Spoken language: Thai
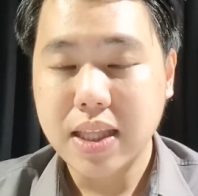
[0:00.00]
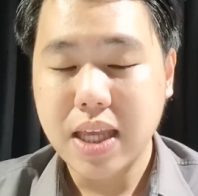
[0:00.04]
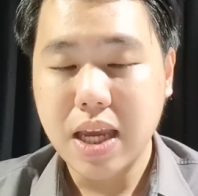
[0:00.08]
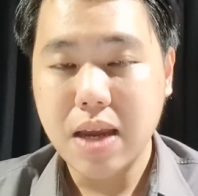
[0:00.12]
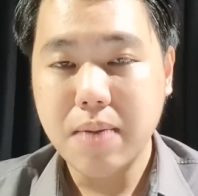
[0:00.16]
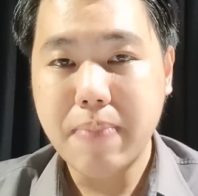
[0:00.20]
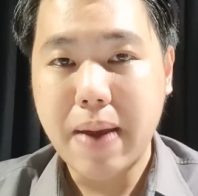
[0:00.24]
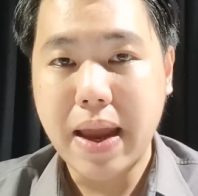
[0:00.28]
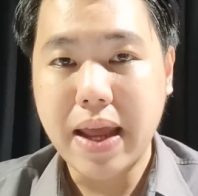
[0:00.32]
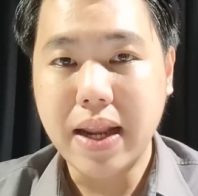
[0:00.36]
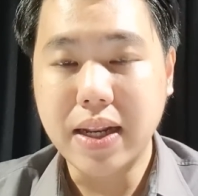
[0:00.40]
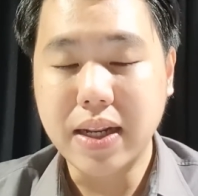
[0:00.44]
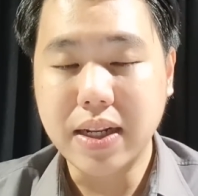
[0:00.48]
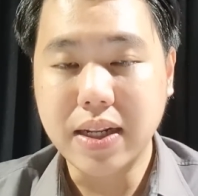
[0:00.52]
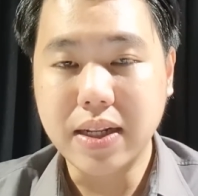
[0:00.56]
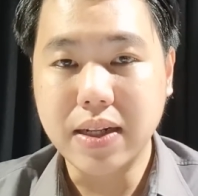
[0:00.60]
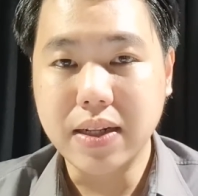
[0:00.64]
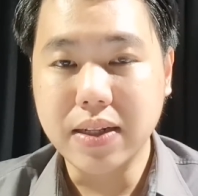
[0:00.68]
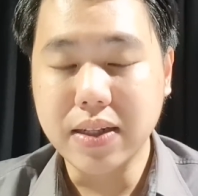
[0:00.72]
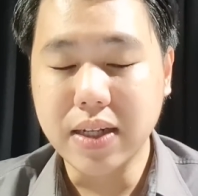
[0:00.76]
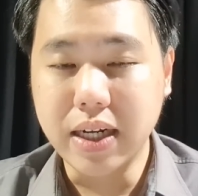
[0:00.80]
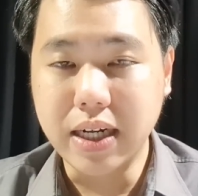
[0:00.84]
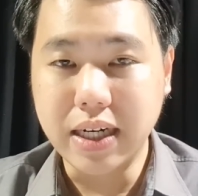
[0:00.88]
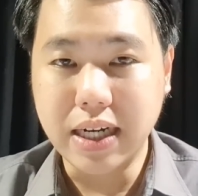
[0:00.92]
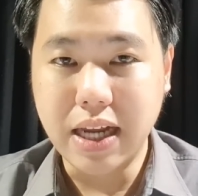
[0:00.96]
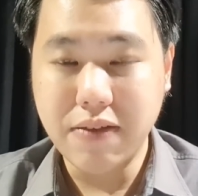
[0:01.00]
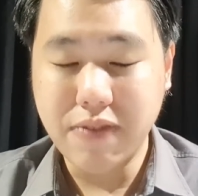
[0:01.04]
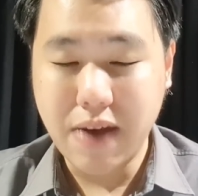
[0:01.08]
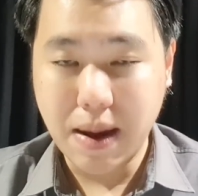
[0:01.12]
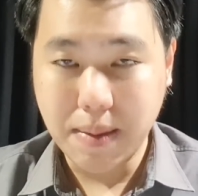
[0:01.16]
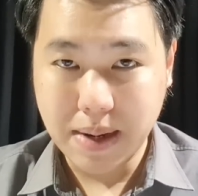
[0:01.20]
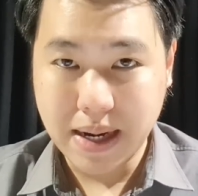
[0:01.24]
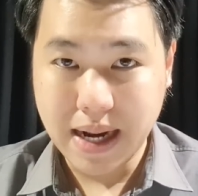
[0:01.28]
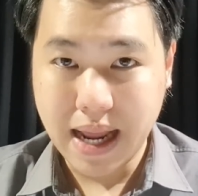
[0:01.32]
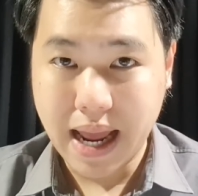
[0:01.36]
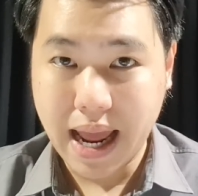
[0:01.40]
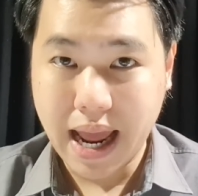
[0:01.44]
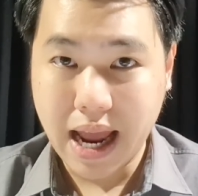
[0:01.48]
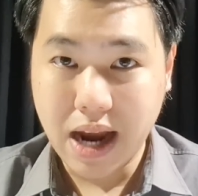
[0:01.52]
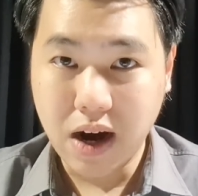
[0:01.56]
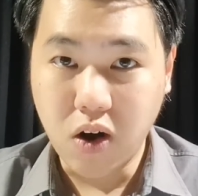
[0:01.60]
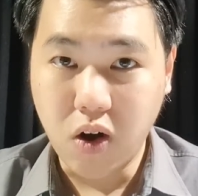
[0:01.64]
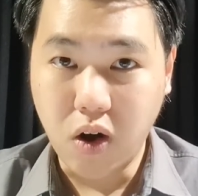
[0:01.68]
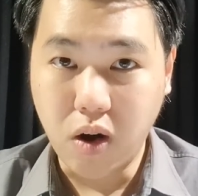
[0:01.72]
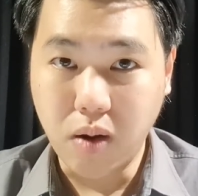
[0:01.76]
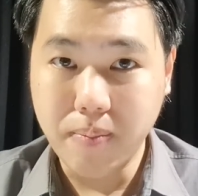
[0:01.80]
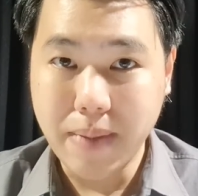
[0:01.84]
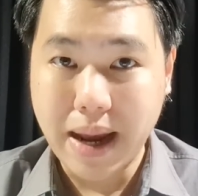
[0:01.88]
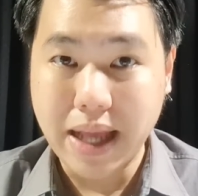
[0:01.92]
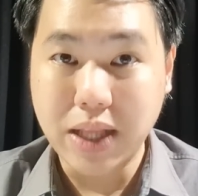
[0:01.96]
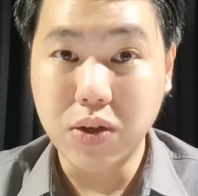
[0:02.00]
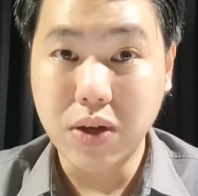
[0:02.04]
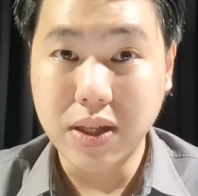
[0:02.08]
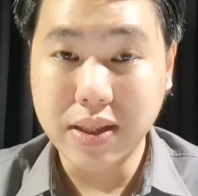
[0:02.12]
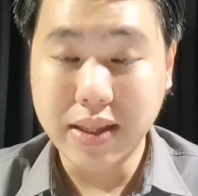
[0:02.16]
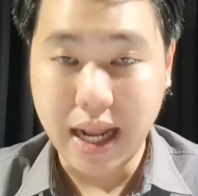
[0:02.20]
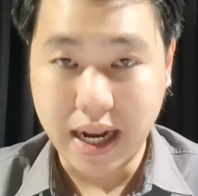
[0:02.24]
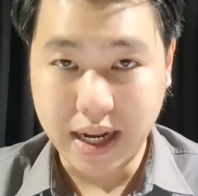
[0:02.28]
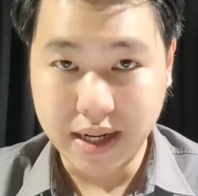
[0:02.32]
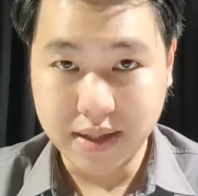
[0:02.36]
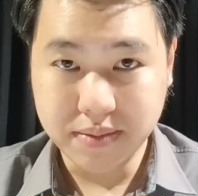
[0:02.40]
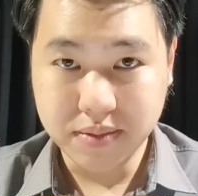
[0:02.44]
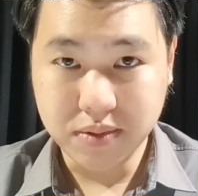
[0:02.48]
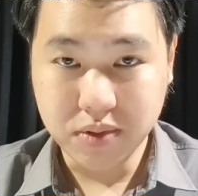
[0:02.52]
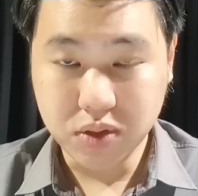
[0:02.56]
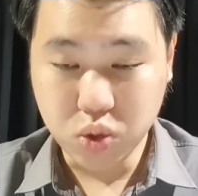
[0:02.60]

ที่เป็นหนึ่งในแฟนพันธุ์แท้ของแมนยูไนเต็ด